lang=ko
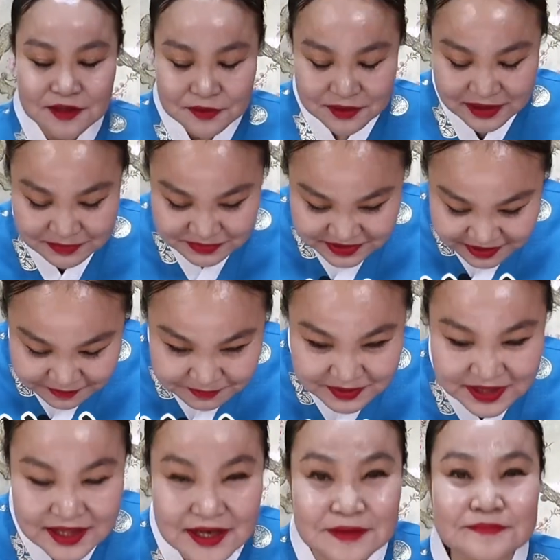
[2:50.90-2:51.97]
저도
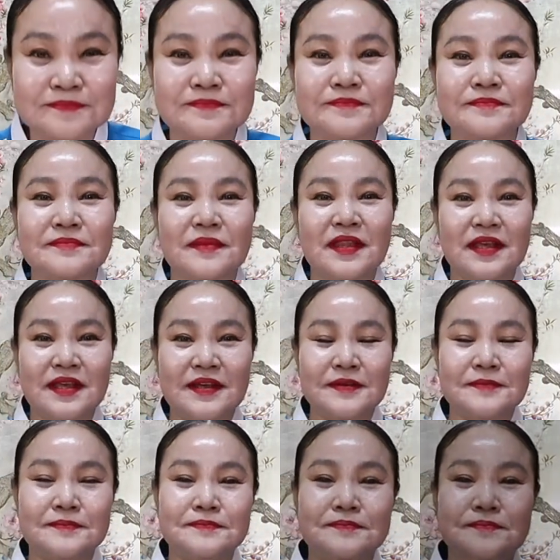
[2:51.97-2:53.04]
감사합니다. 네.
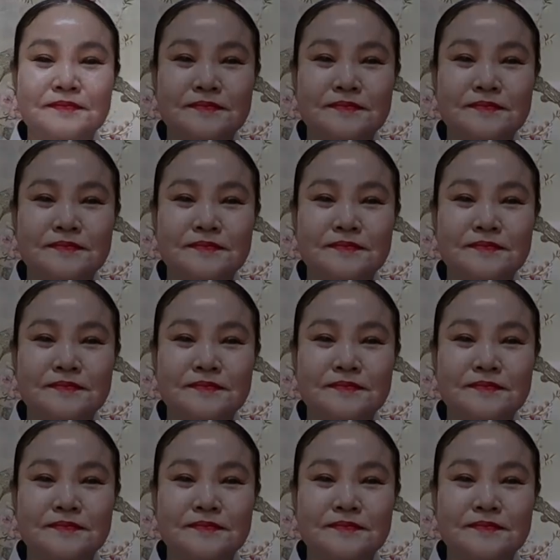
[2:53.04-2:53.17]
네.